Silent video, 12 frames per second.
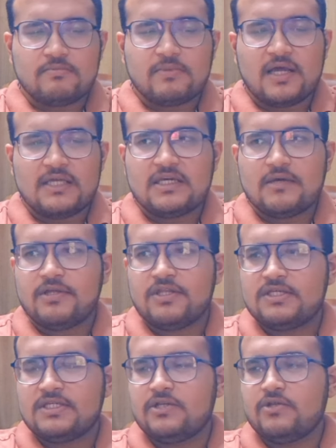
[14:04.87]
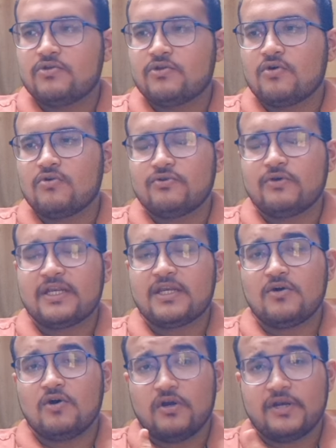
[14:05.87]
গাজিয়াবাদে ছিল তখন তো একটা
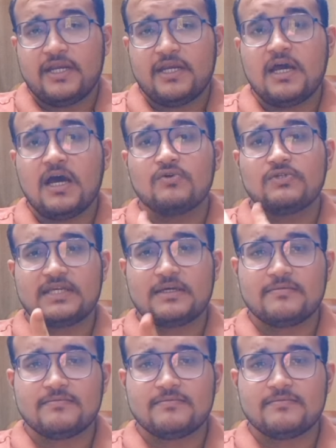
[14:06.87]
হন্টেড হাউসে